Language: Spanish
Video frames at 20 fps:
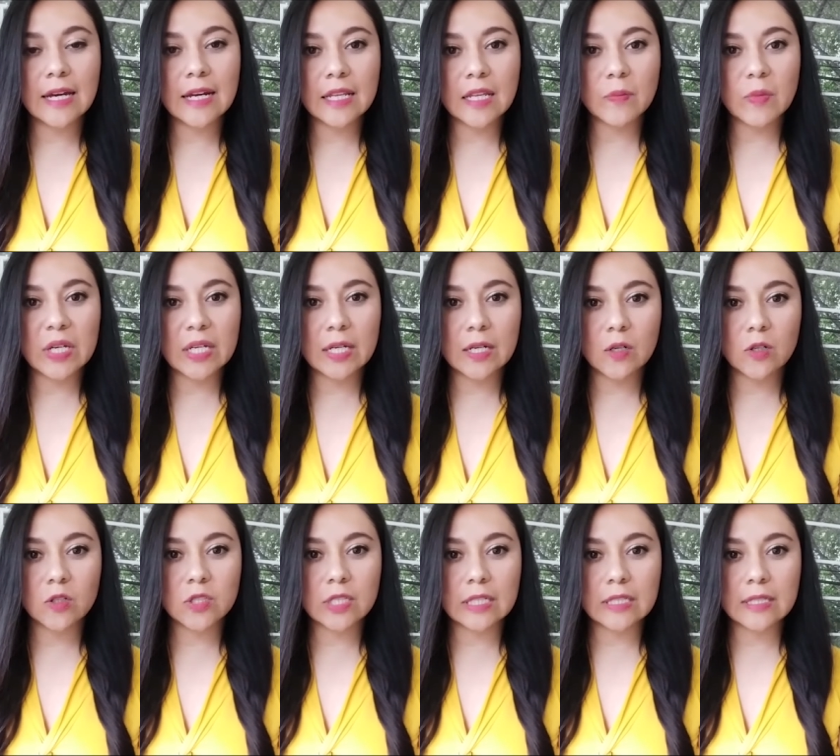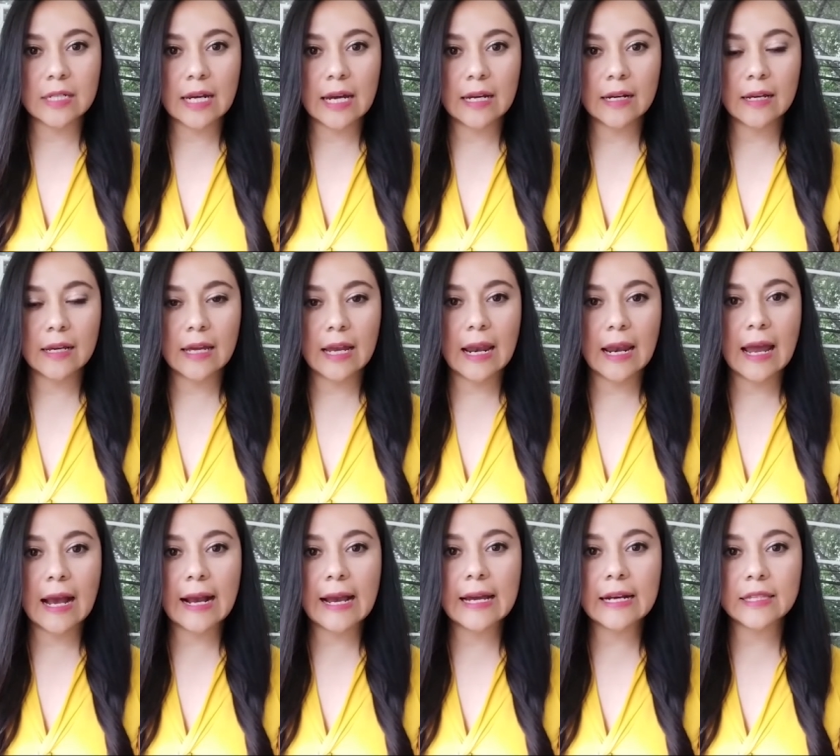tarde me quiero centrar en
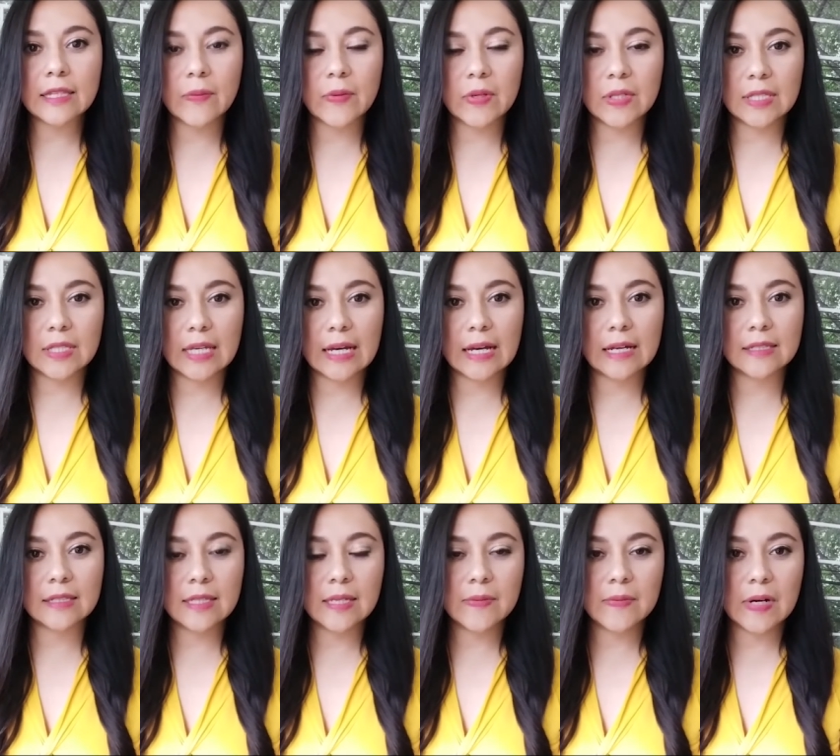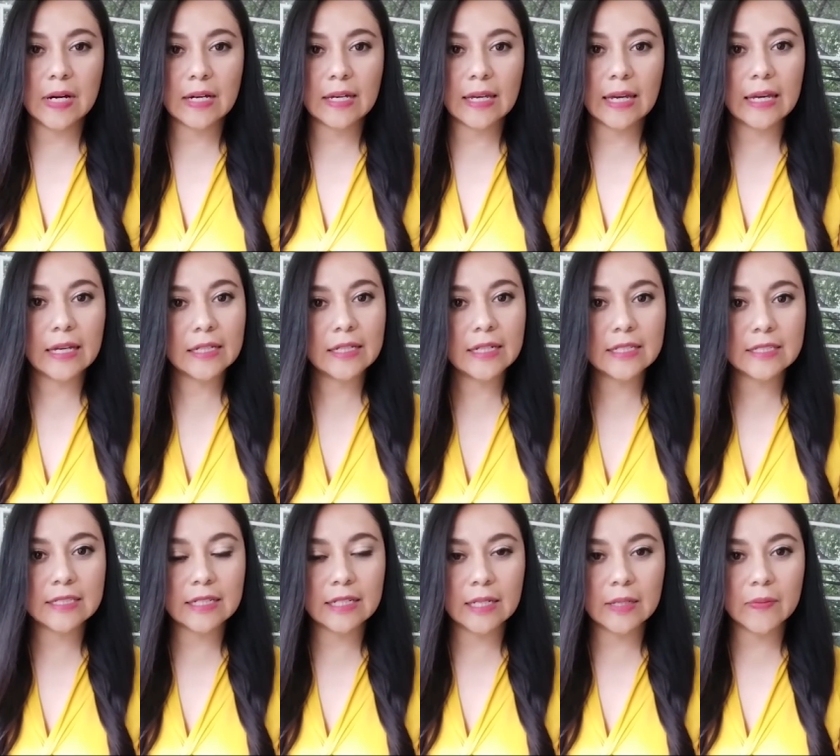la carta vindicativa que ella
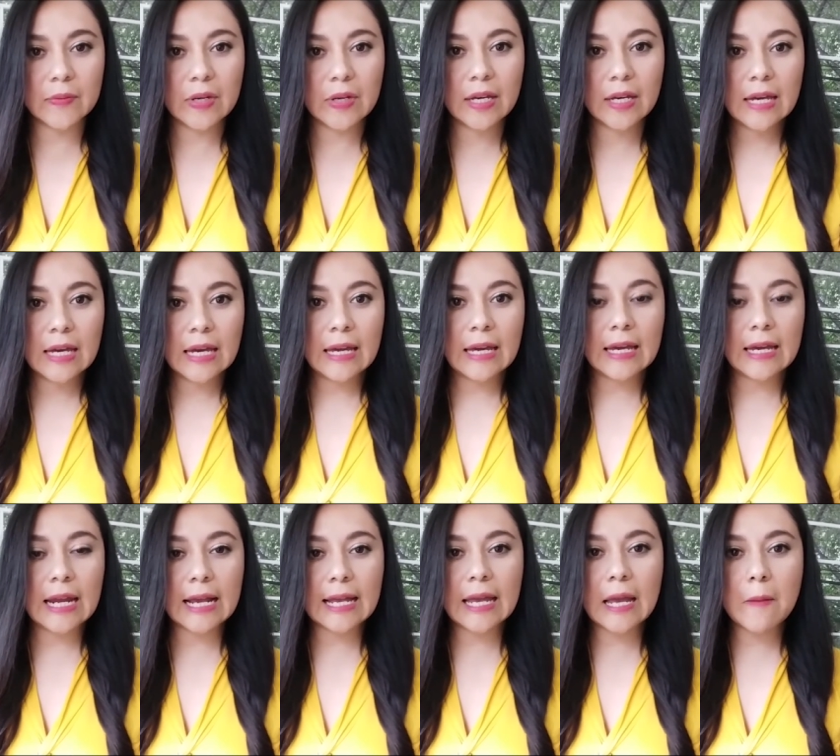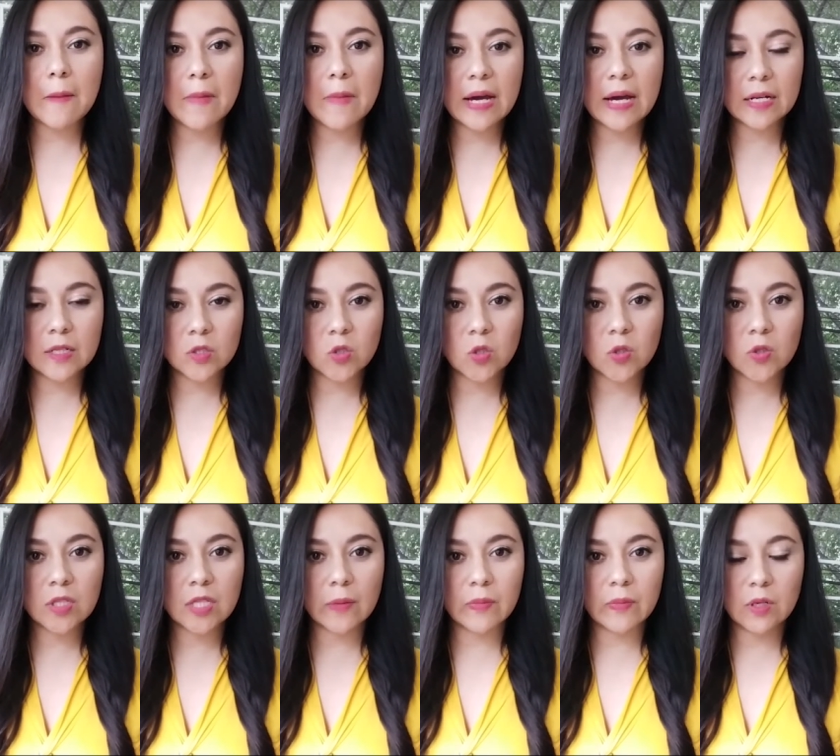escribe en aquel marzo
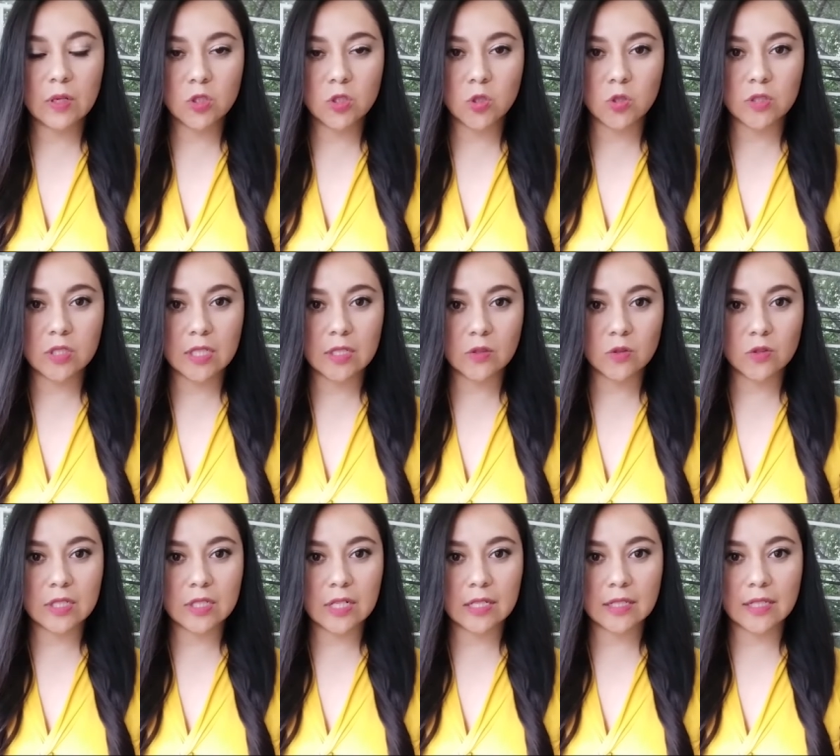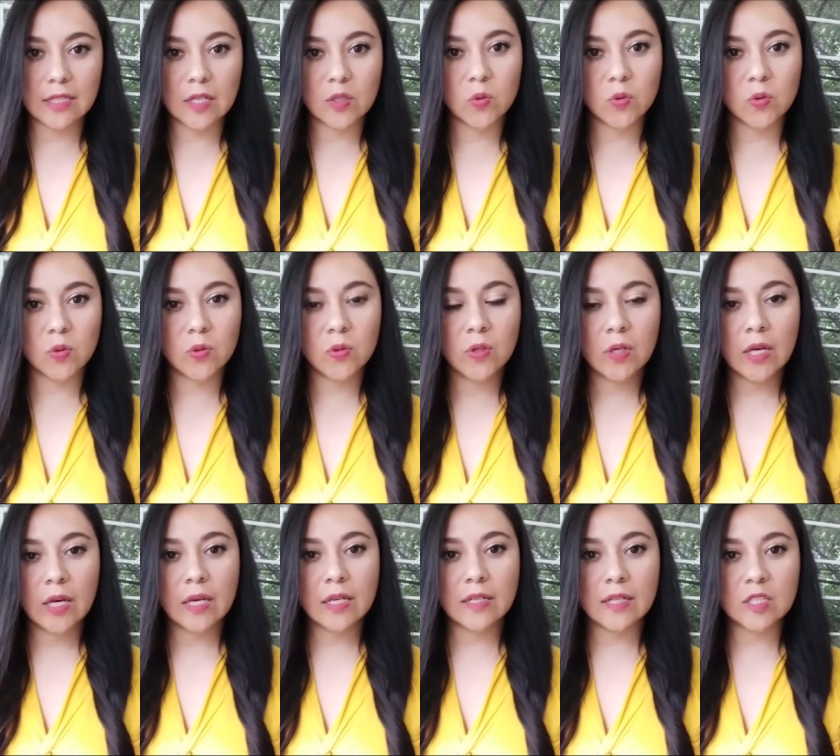de 1831,
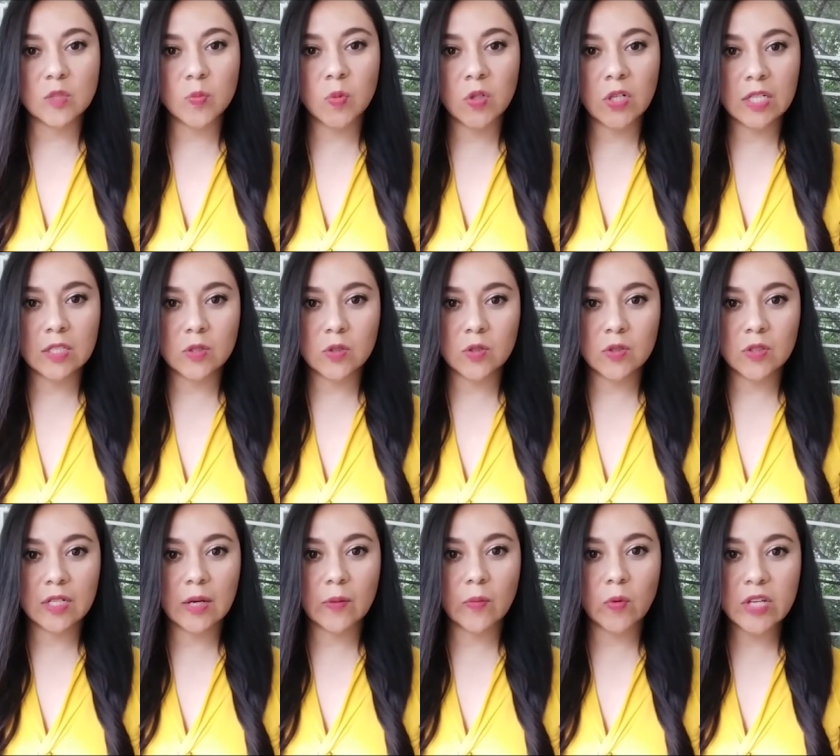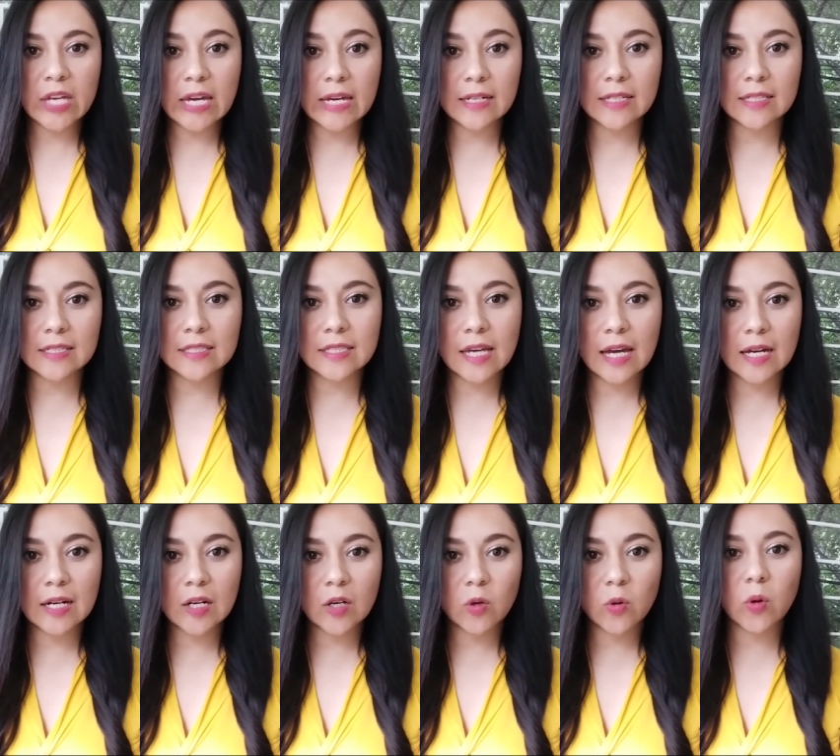y es por eso que voy a
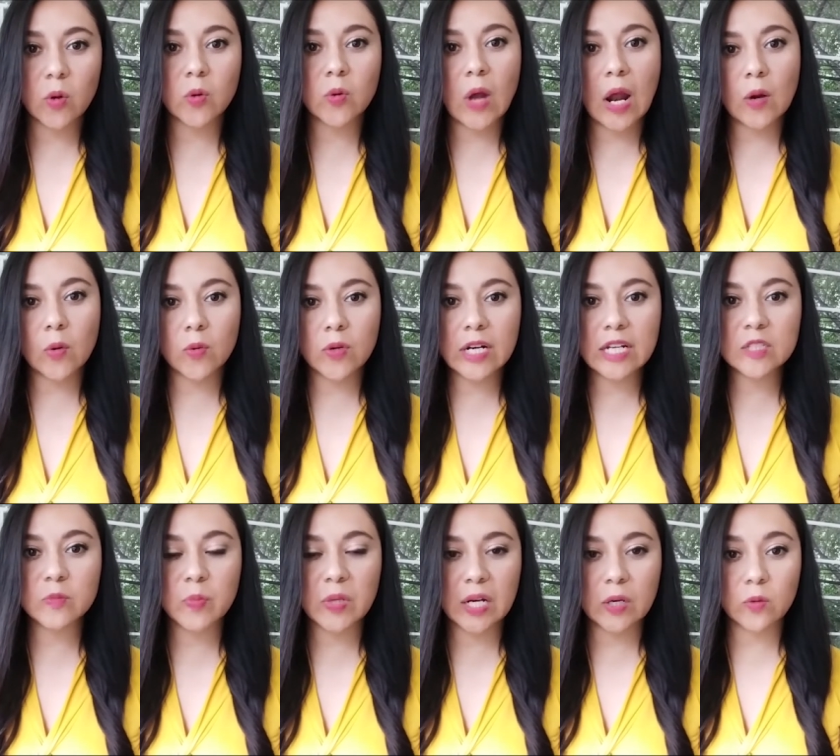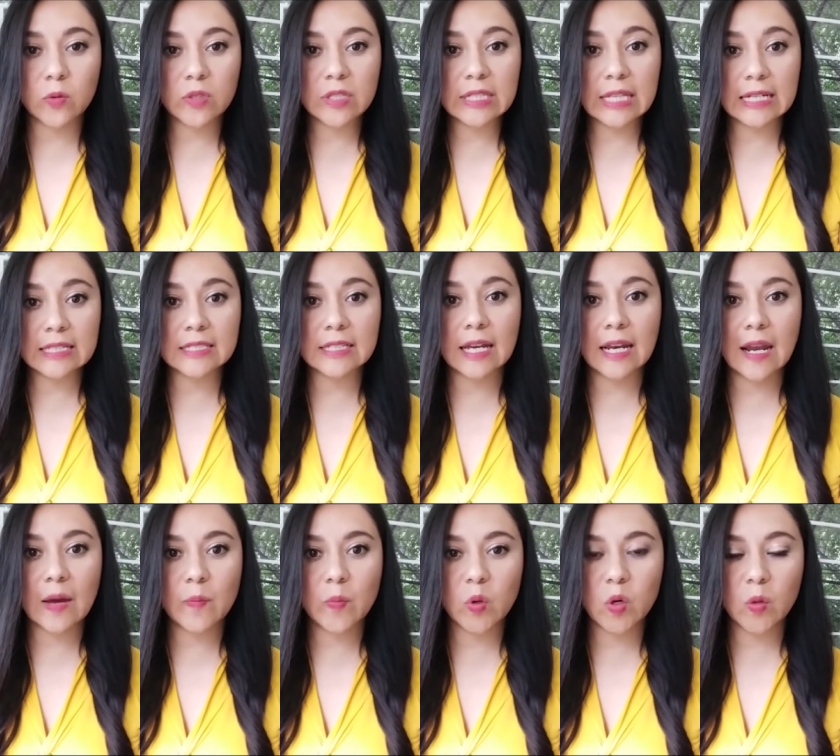iniciar con algunas preguntas que
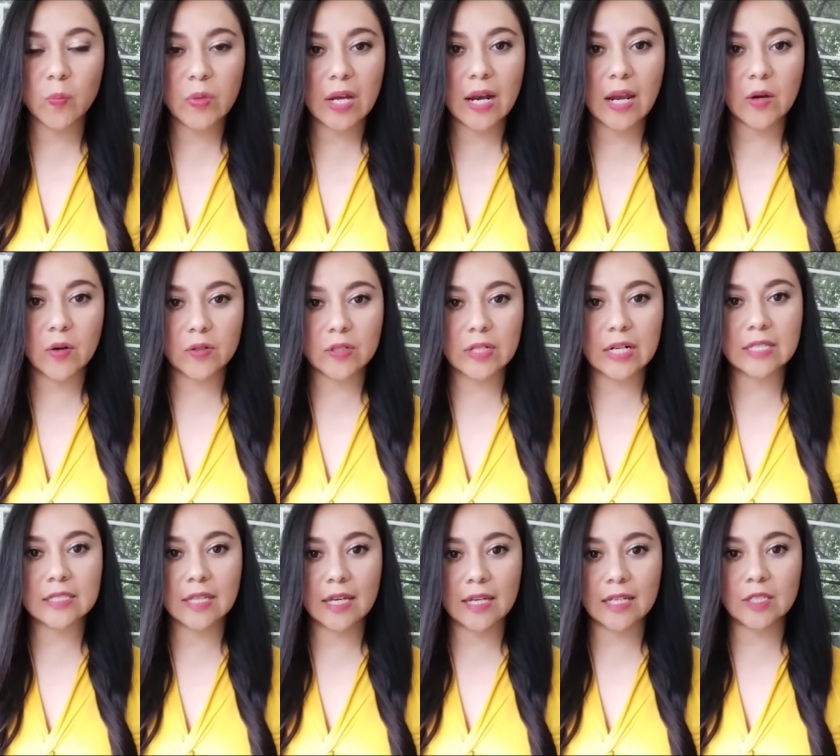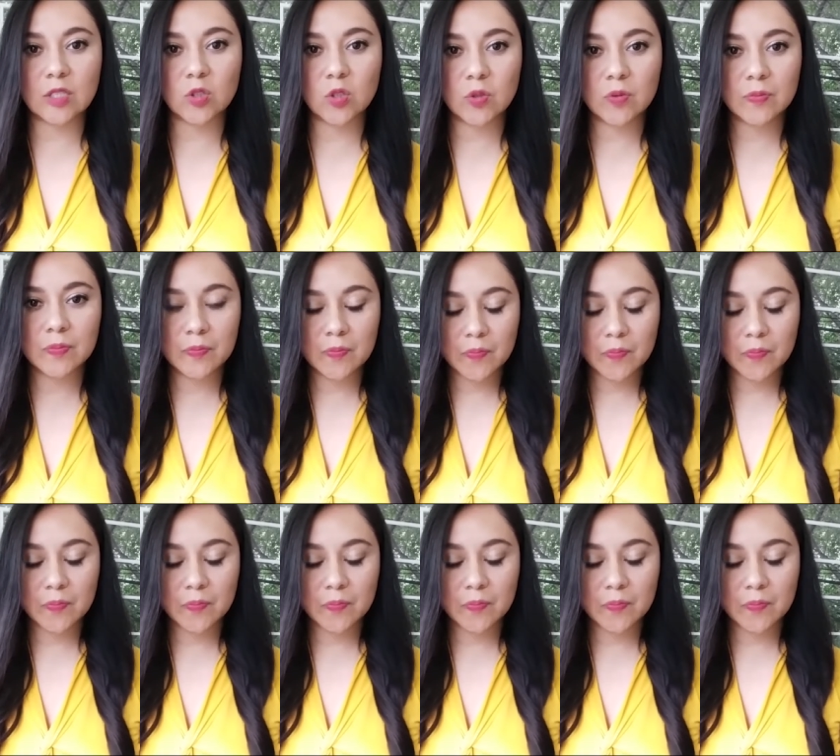la propia Leona se hizo.